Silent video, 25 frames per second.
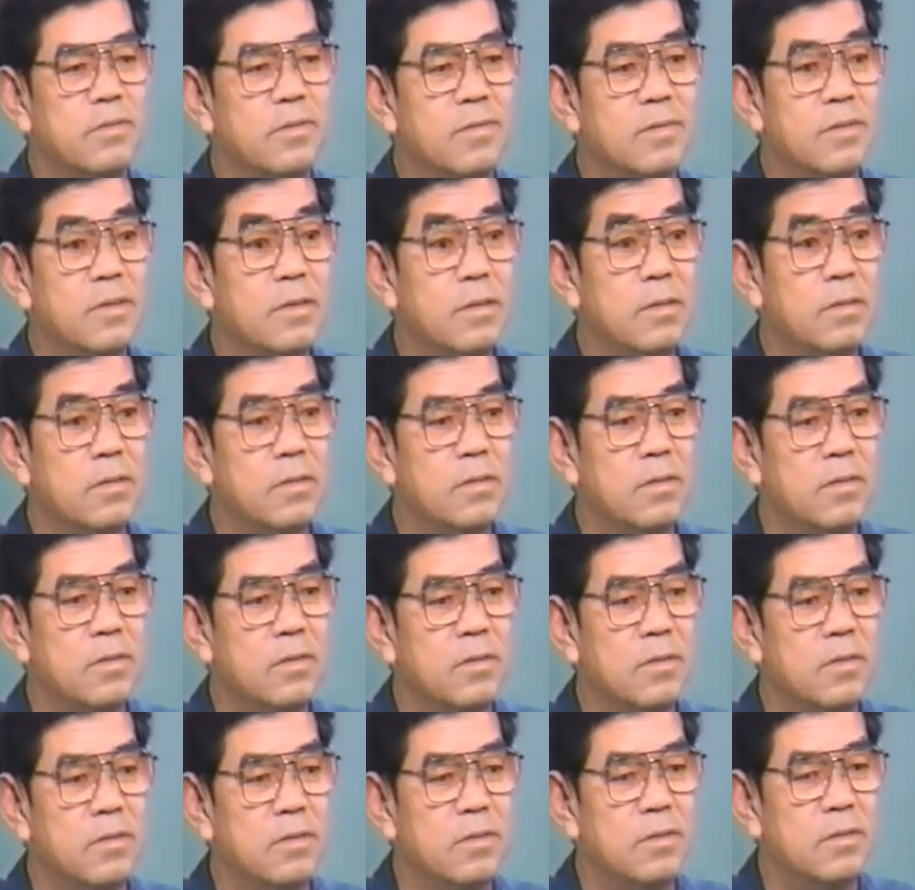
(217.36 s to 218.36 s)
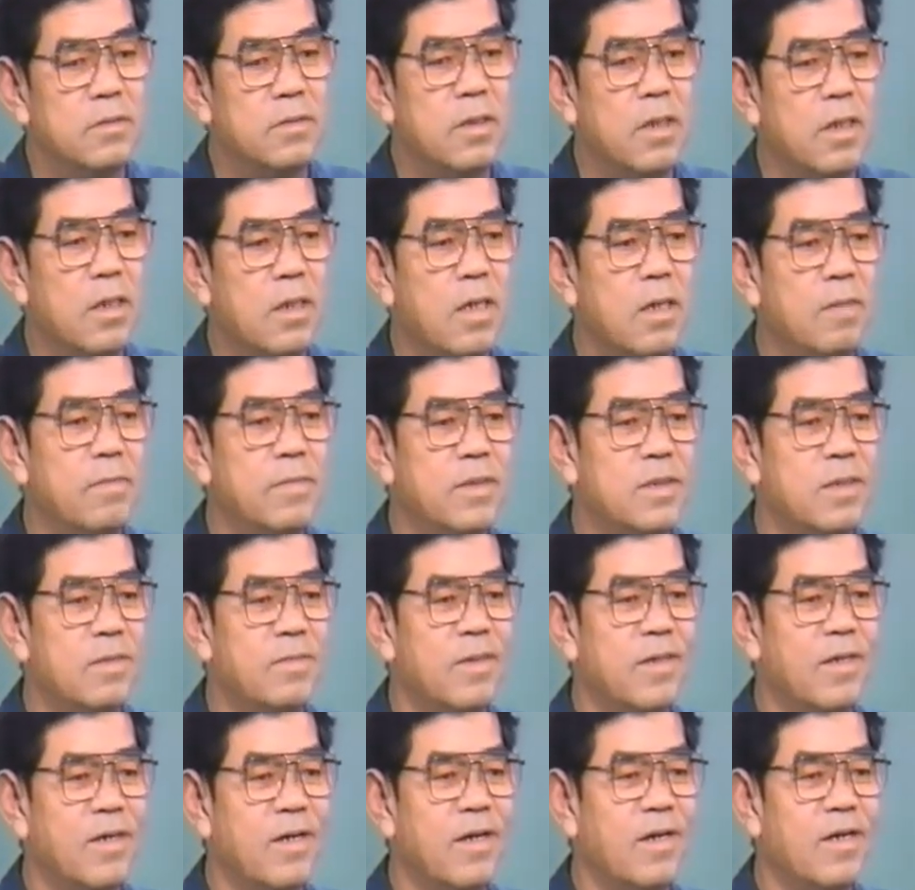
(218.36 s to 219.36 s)
ねそれは神
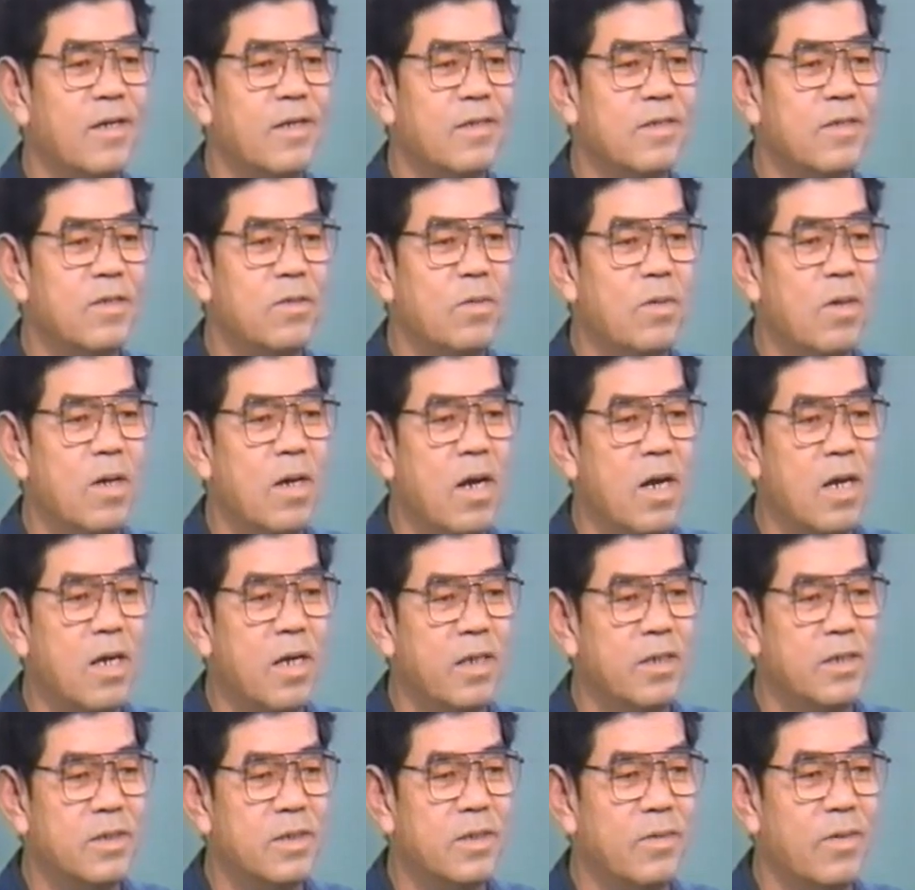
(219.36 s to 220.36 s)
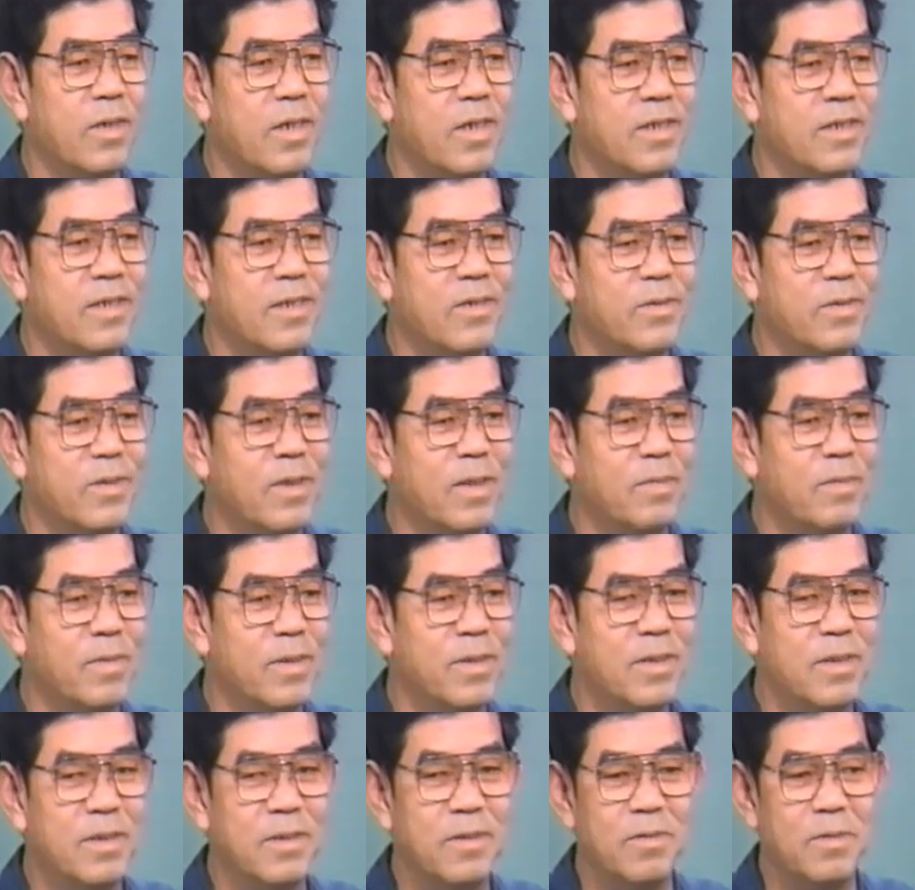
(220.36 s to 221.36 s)
様が環境を破壊したわけじゃございま
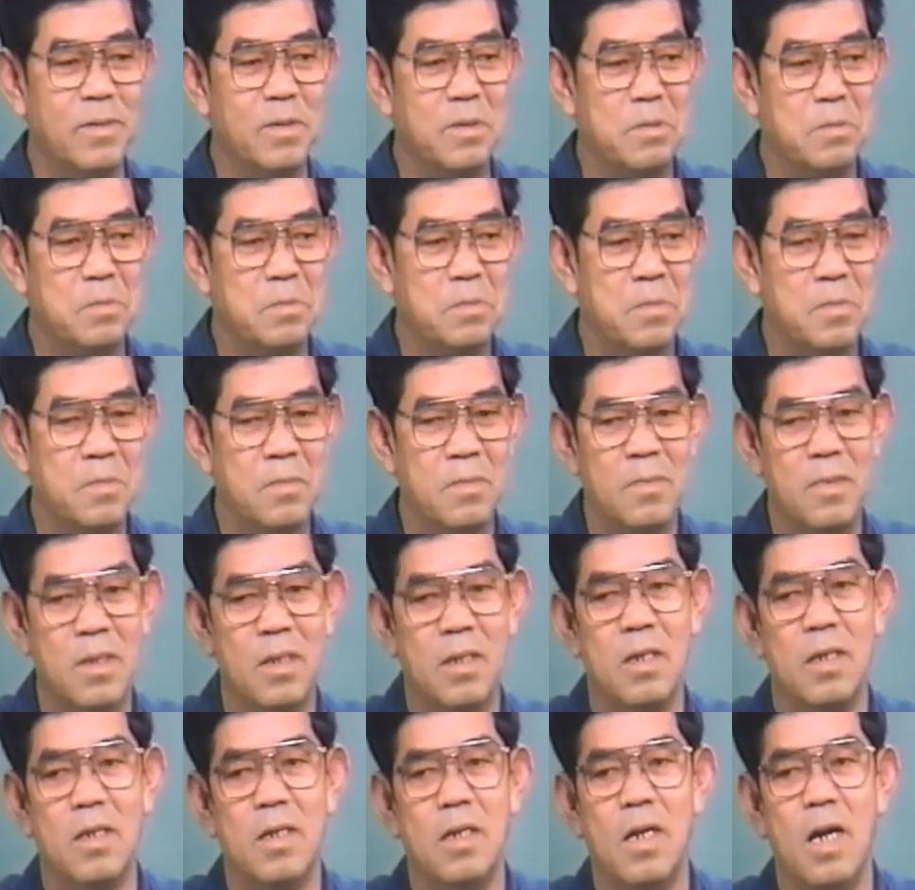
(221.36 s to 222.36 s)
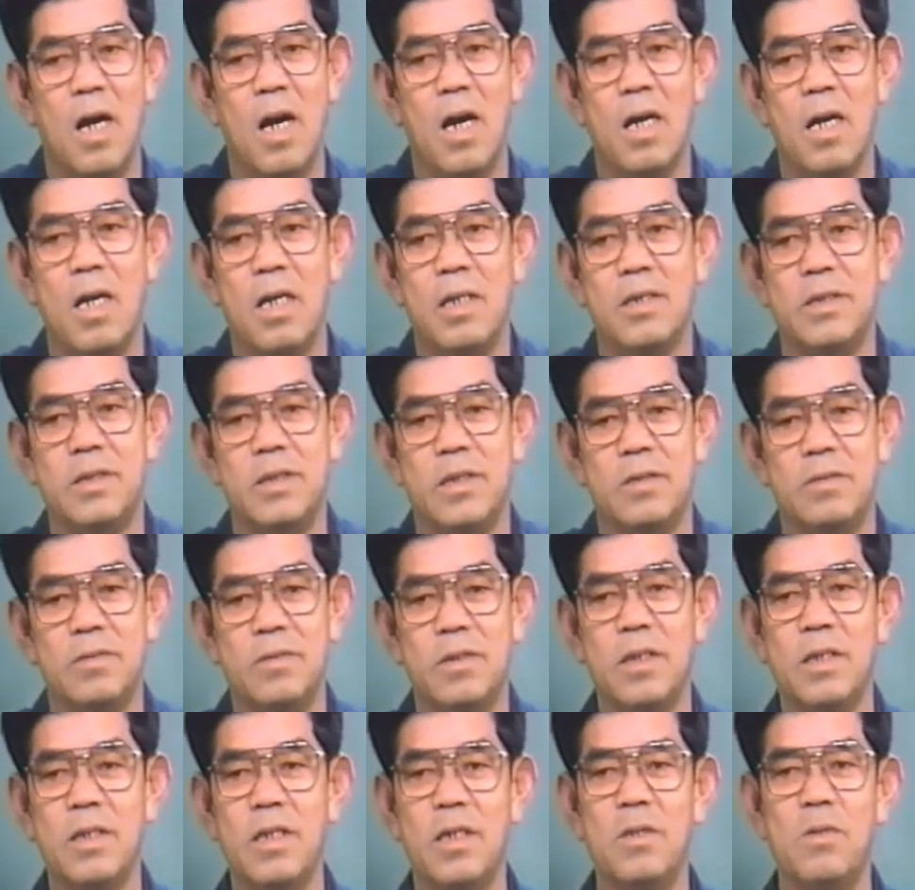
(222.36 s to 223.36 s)
せんので。破壊してる
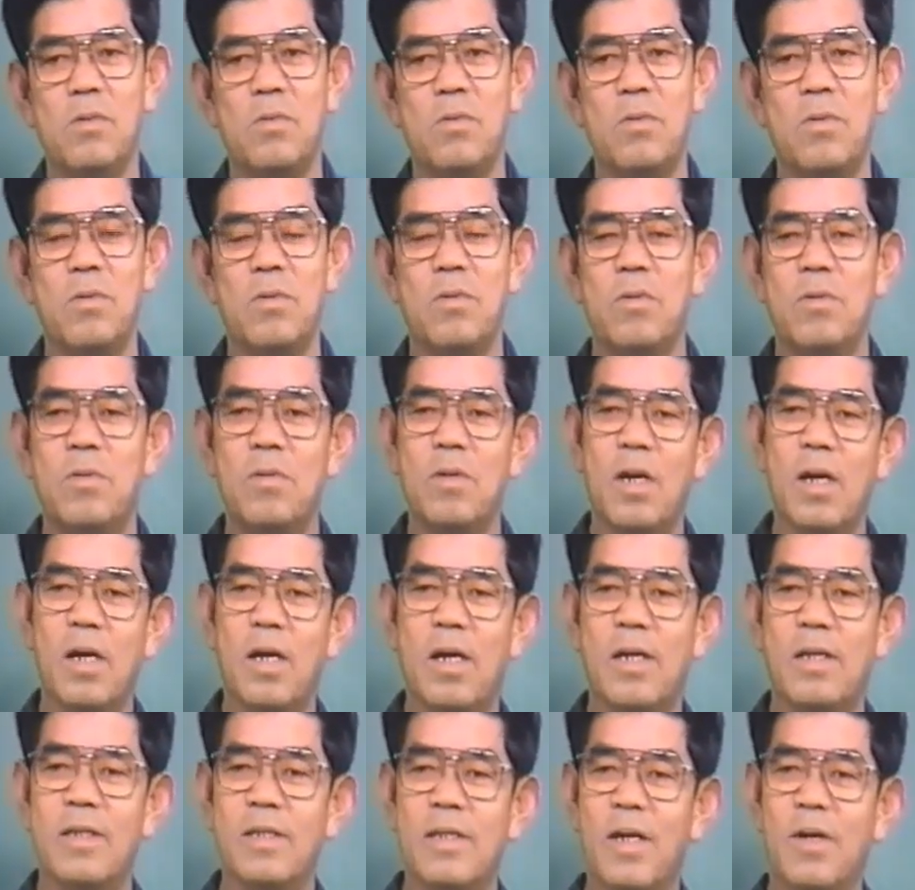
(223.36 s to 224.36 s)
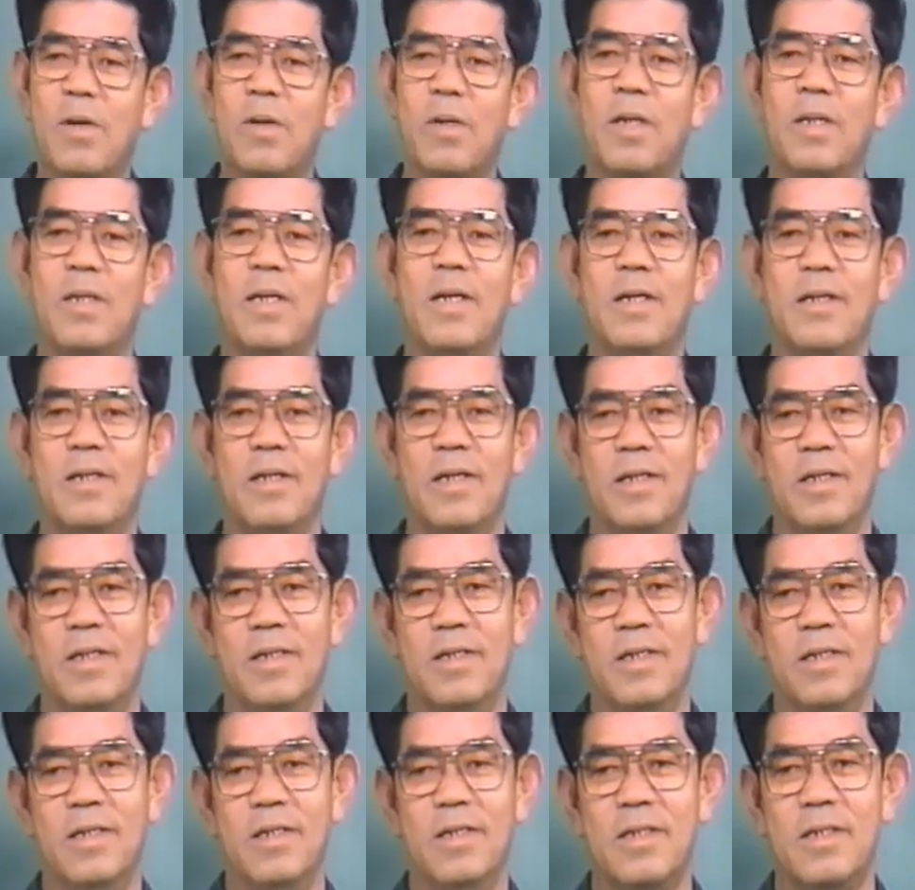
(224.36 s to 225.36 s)
人間の心が治らない限
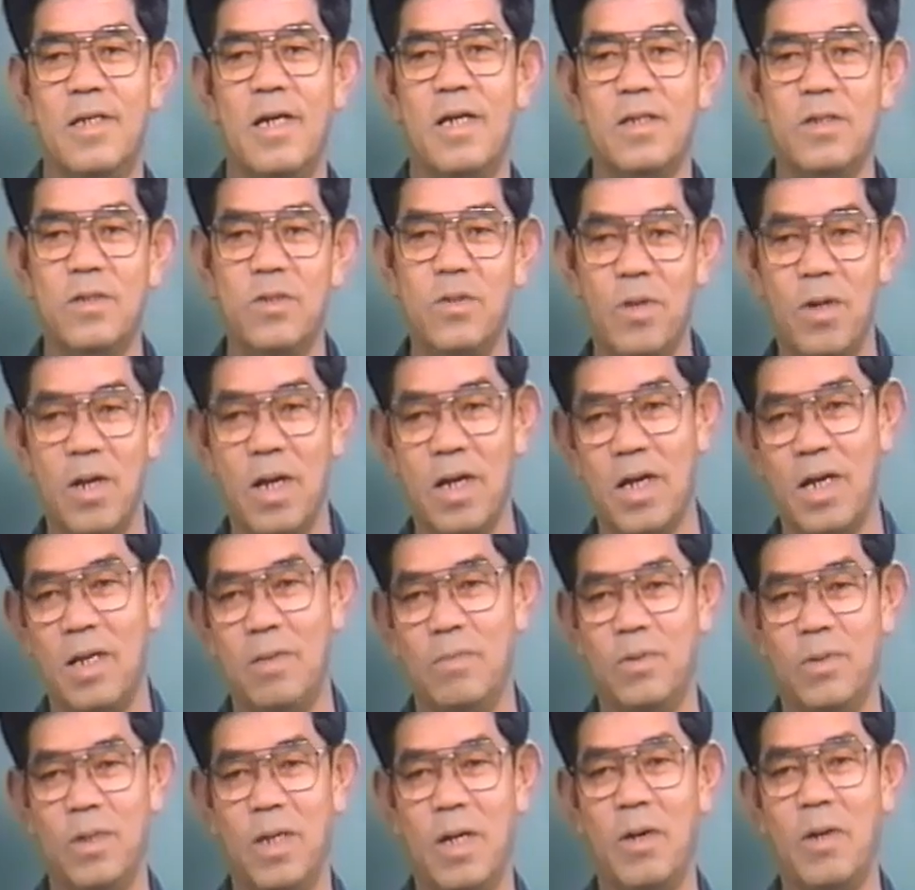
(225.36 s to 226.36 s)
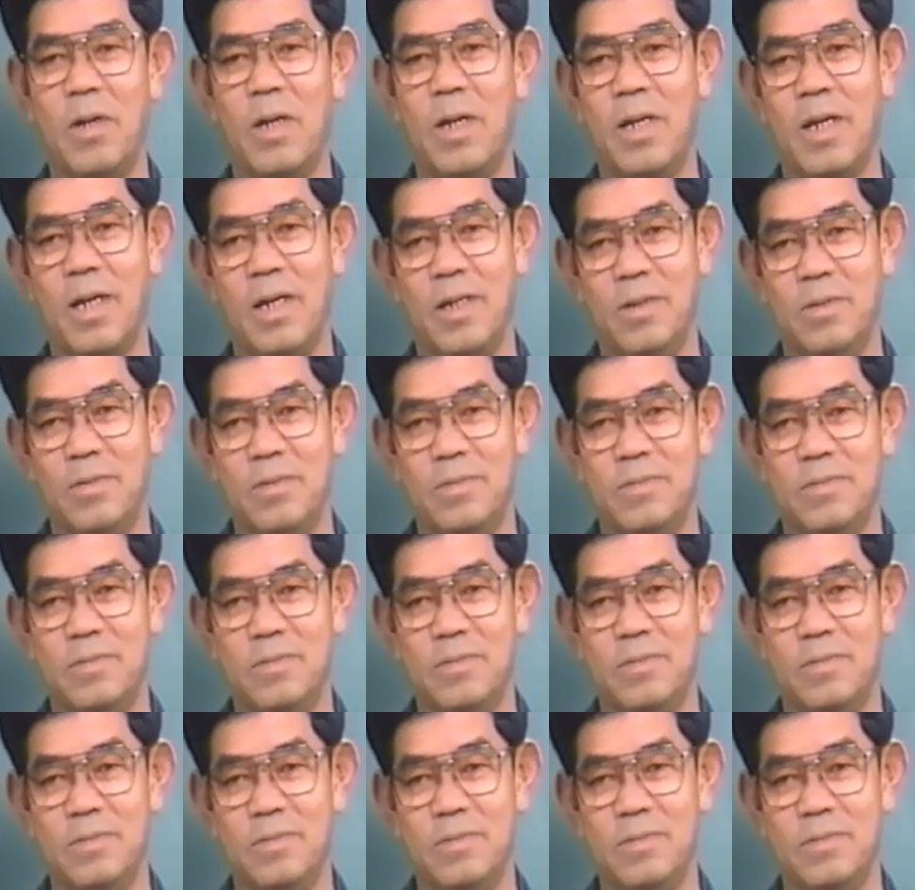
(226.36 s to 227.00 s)
り、環境破壊も治らない。